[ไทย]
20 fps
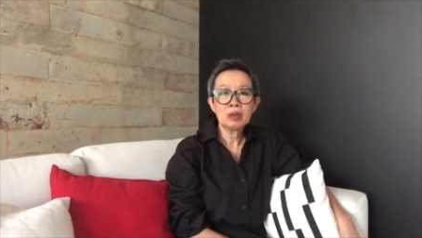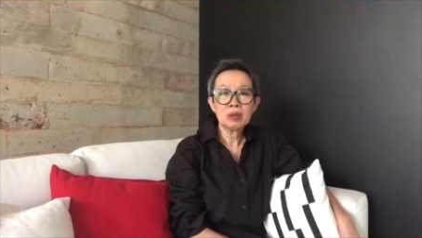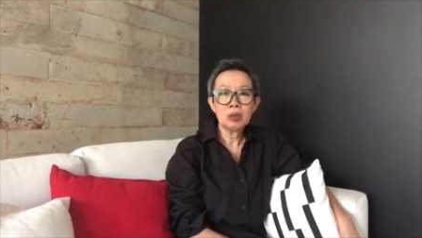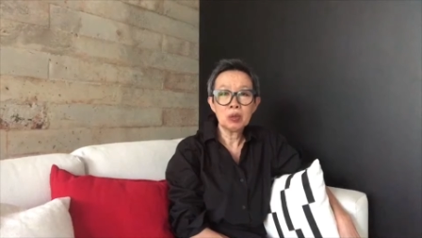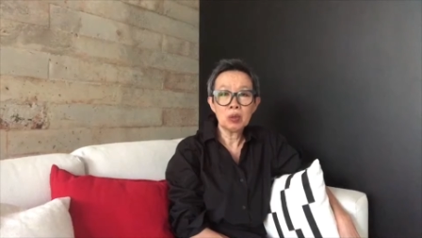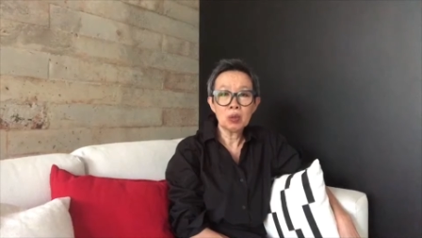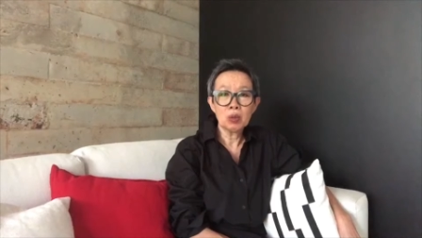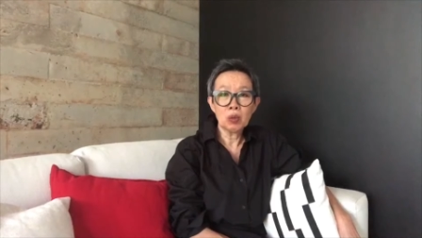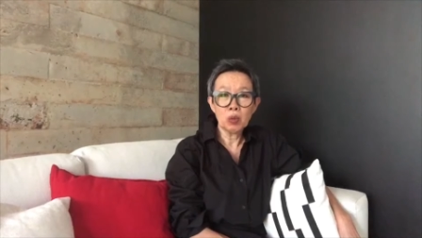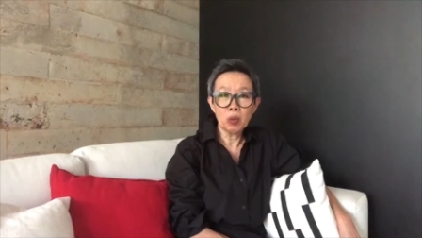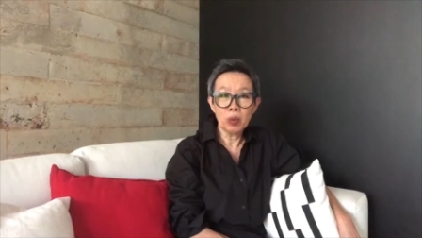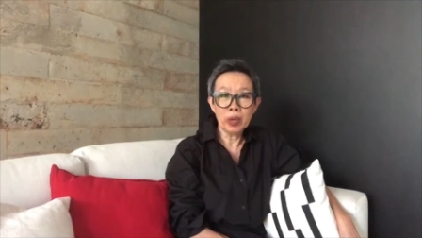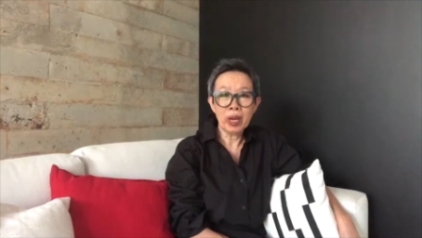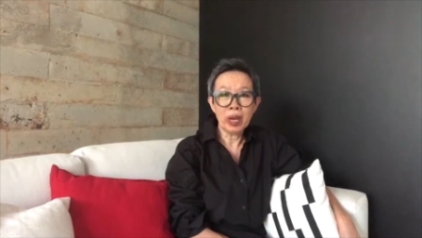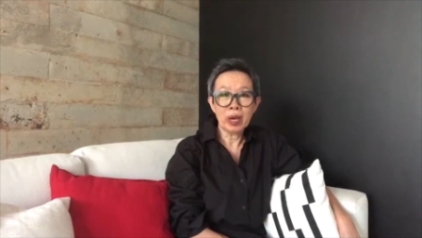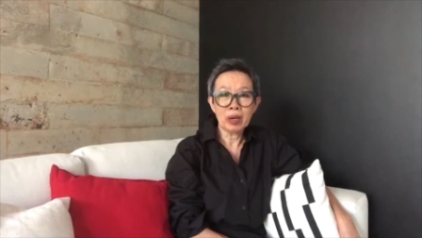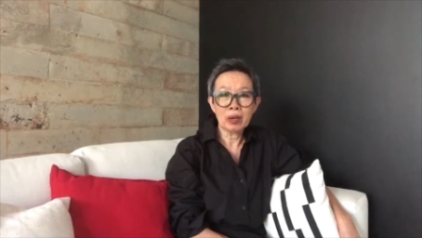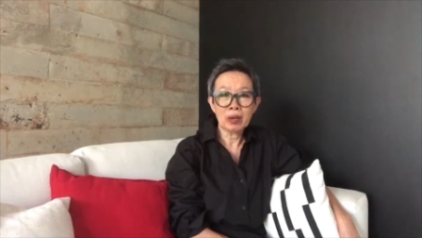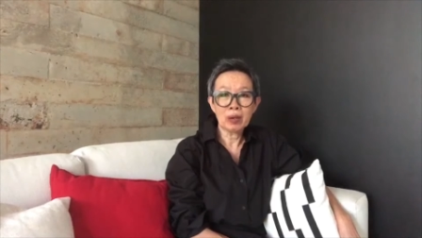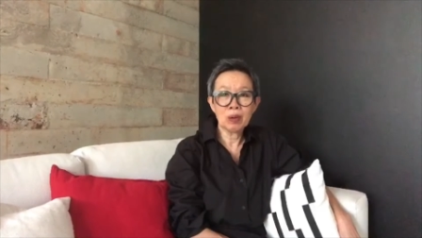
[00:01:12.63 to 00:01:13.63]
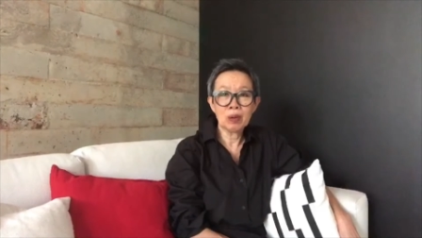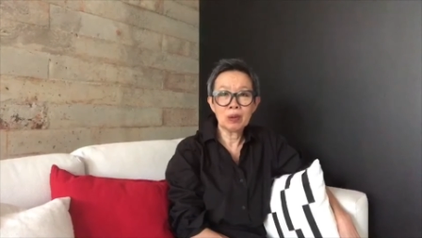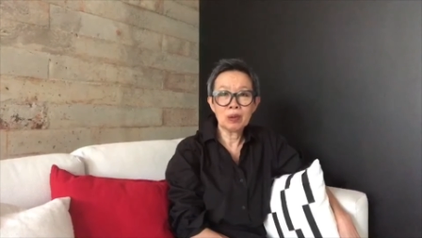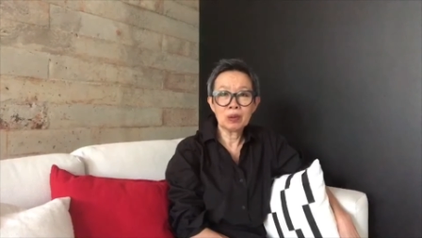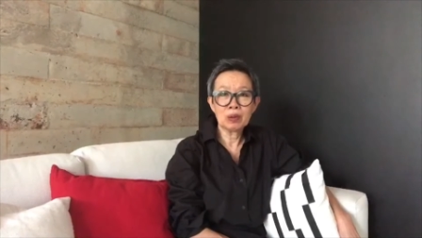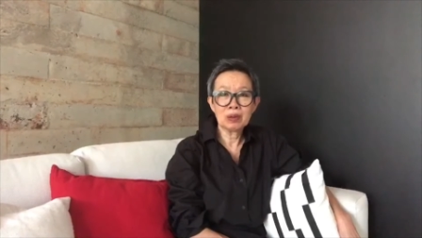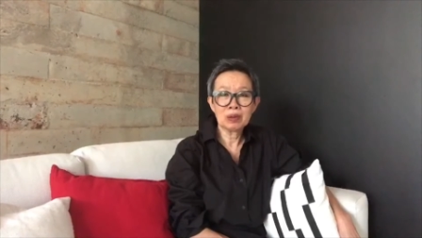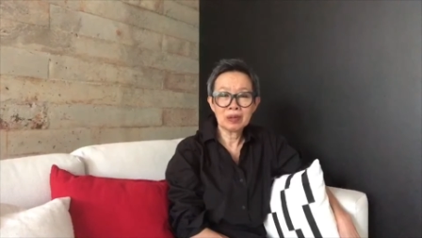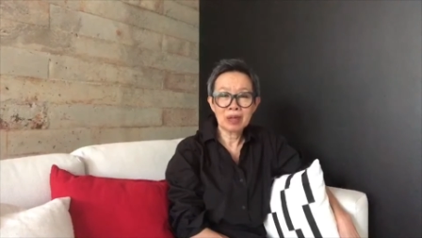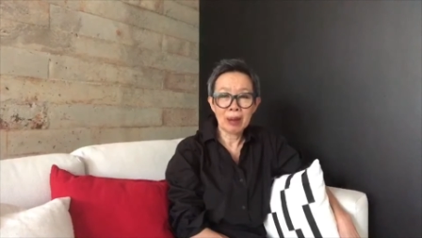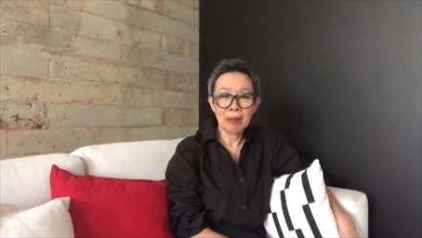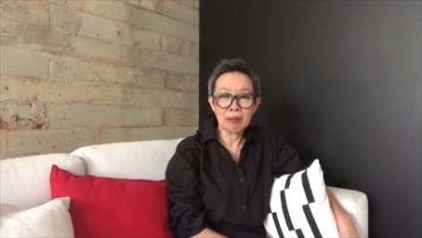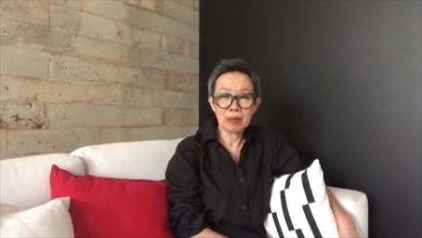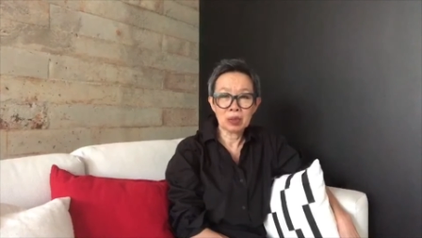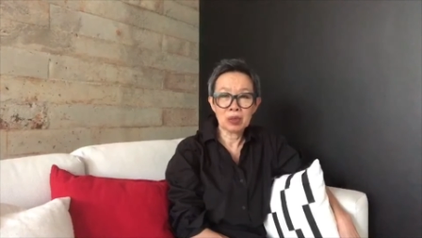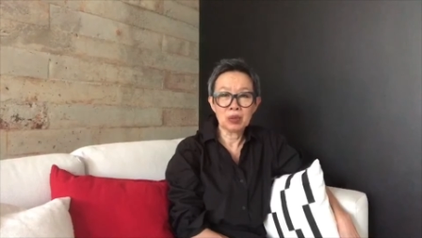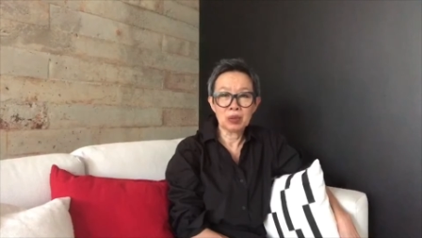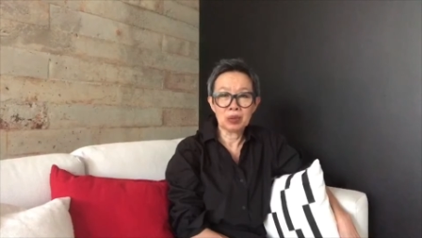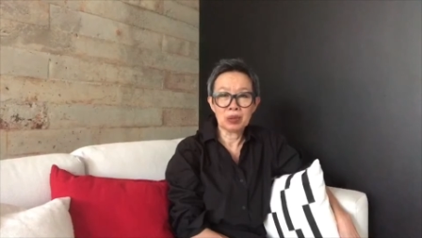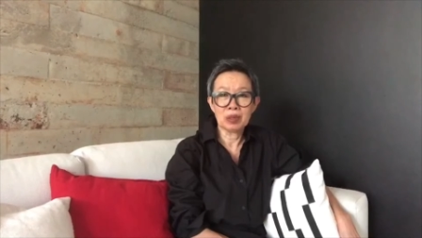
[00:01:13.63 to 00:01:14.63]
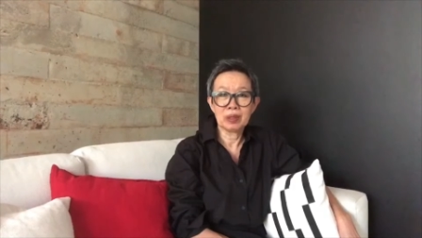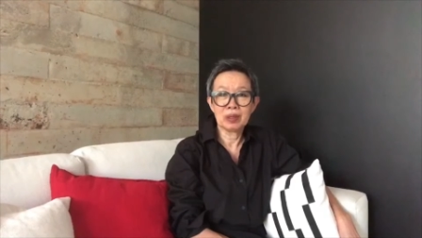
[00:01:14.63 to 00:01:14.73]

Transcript: ถูก เหวี่ยงลงต่ำสุด